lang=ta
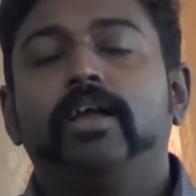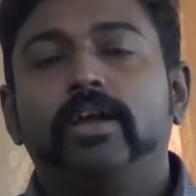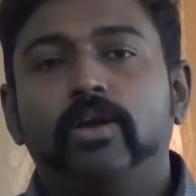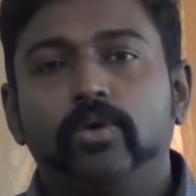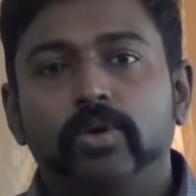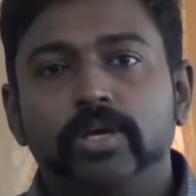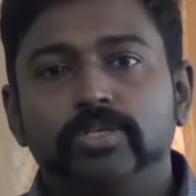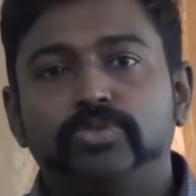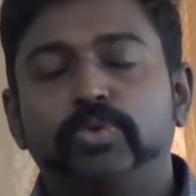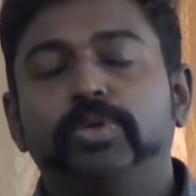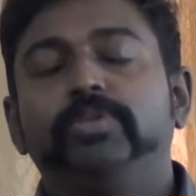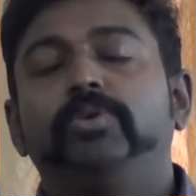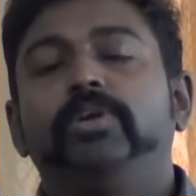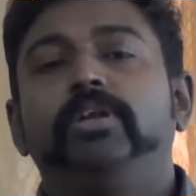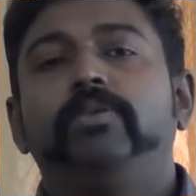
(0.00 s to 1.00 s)
எங்களுடைய
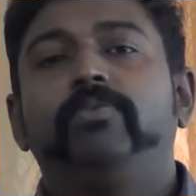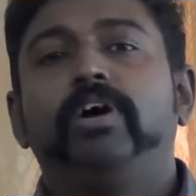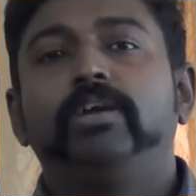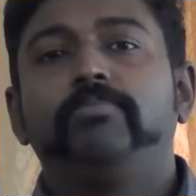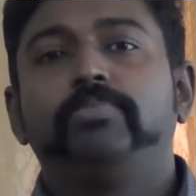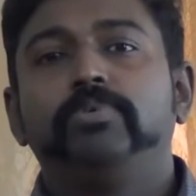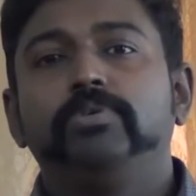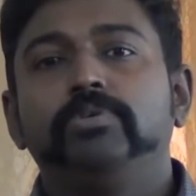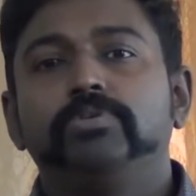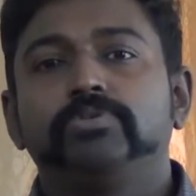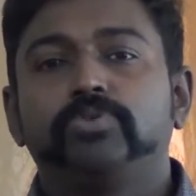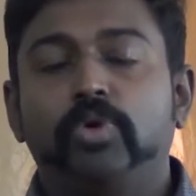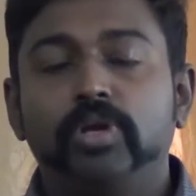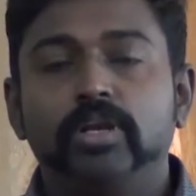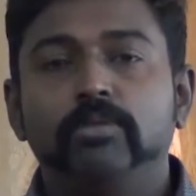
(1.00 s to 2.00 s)
சுயதொழில் வாய்ப்பு
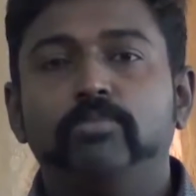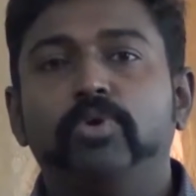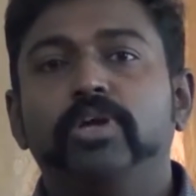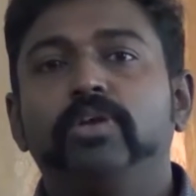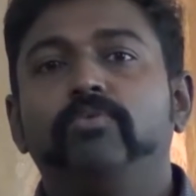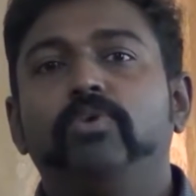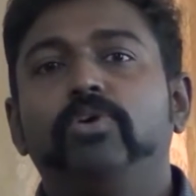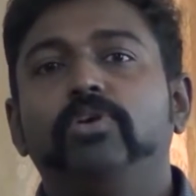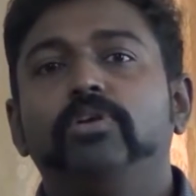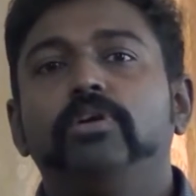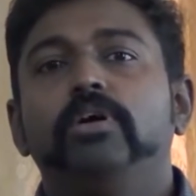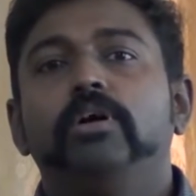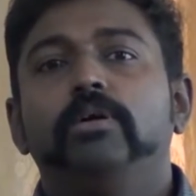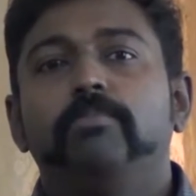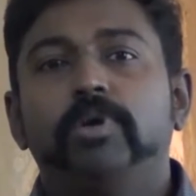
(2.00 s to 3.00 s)
தொழில் முனைவோர்
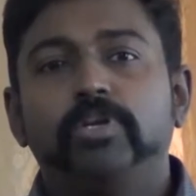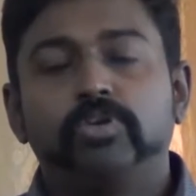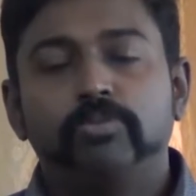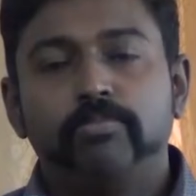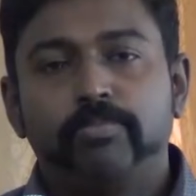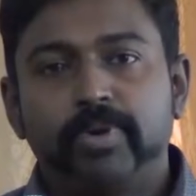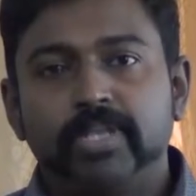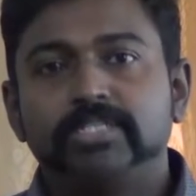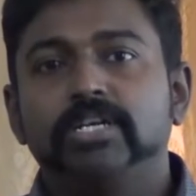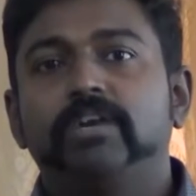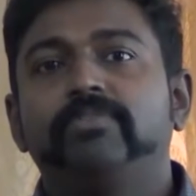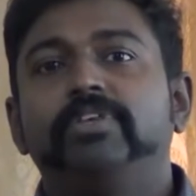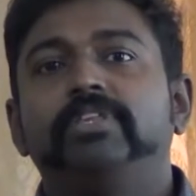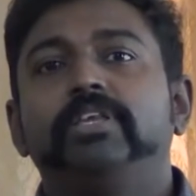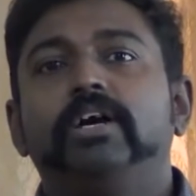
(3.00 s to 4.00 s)
மற்றும் பிரஜா
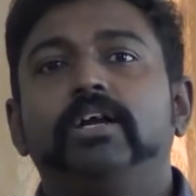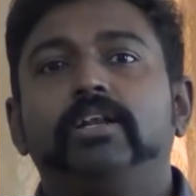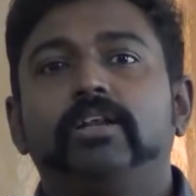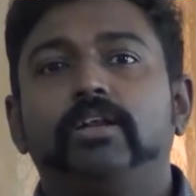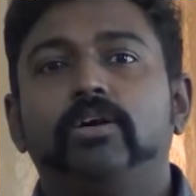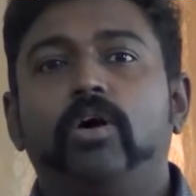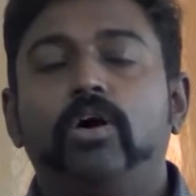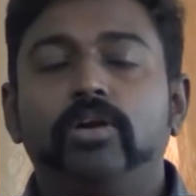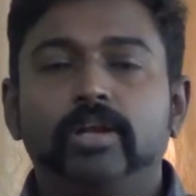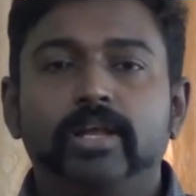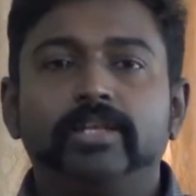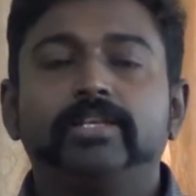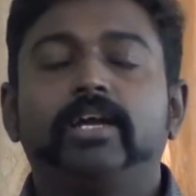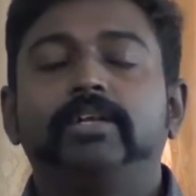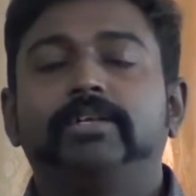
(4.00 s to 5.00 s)
வித்யான்ற
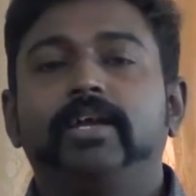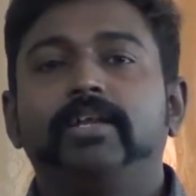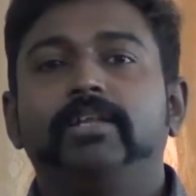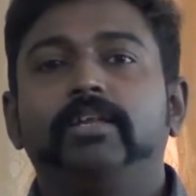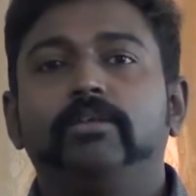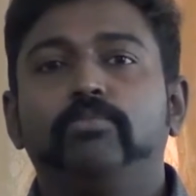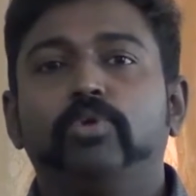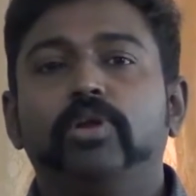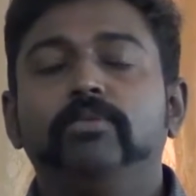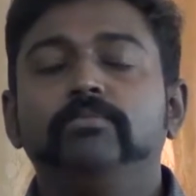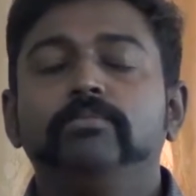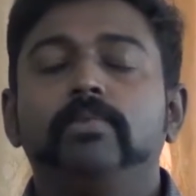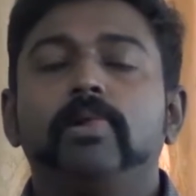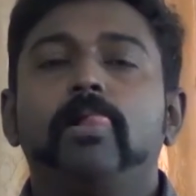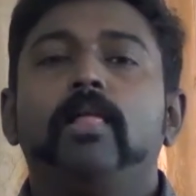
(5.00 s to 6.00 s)
ஆன்லைன் கற்கை நெறி மூலம்